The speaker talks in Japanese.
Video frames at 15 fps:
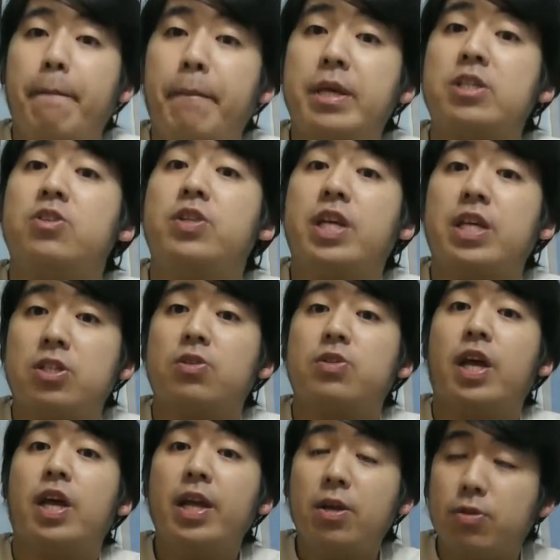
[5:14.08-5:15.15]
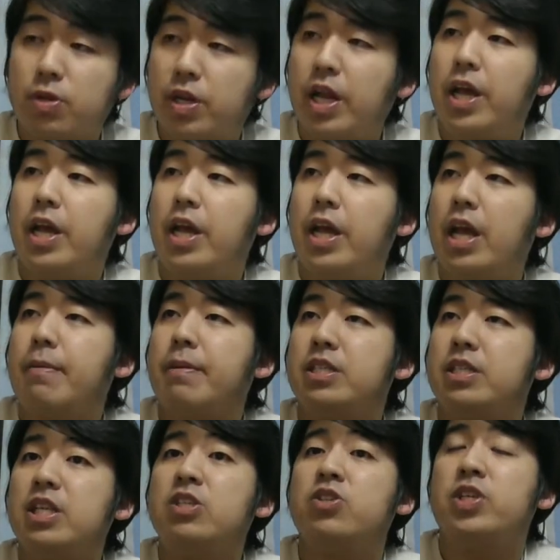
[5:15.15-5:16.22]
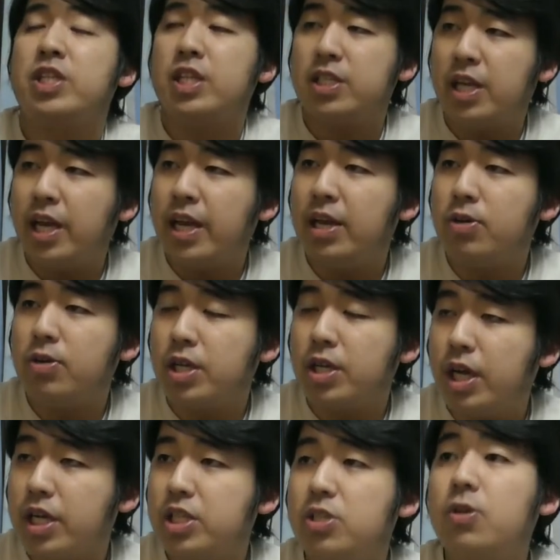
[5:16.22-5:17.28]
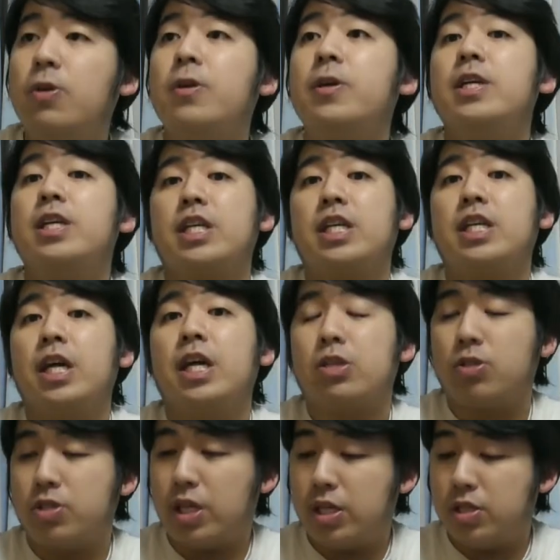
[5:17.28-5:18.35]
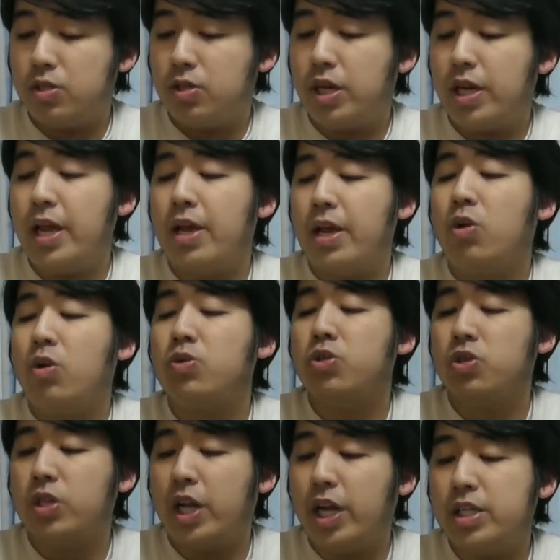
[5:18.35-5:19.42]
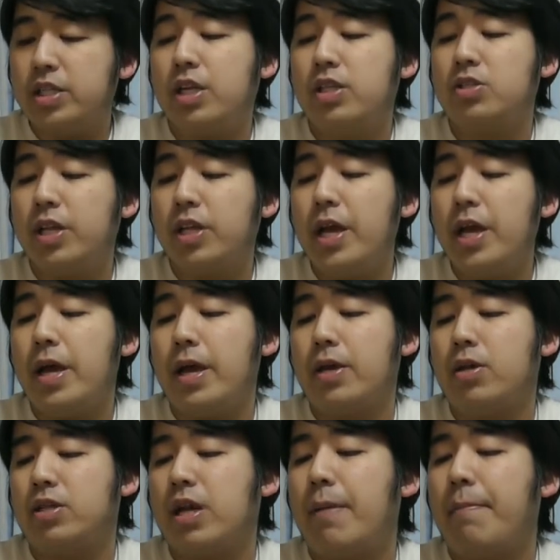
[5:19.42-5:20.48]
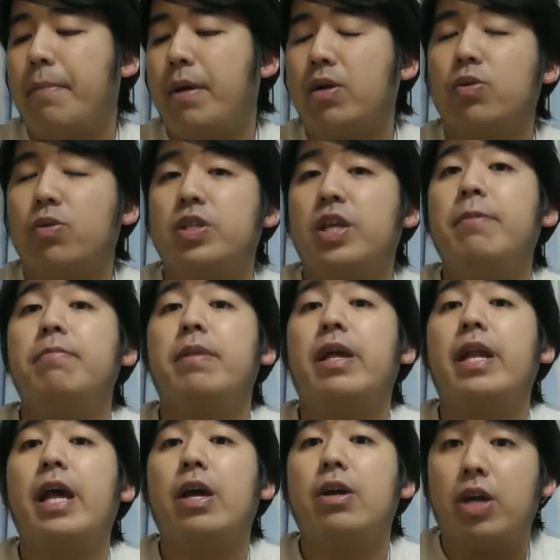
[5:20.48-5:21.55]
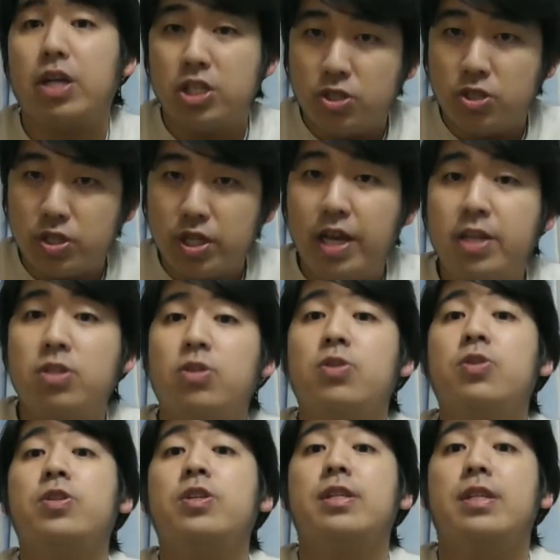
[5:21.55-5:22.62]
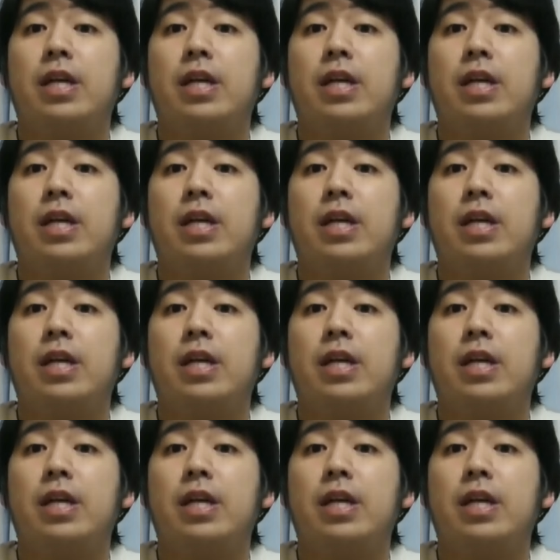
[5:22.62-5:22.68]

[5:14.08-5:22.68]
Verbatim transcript: まあ12月の最後のね、えまあ、2018年最後1ヶ月の金額と冊数がね、47冊で、え3万5783円というふうに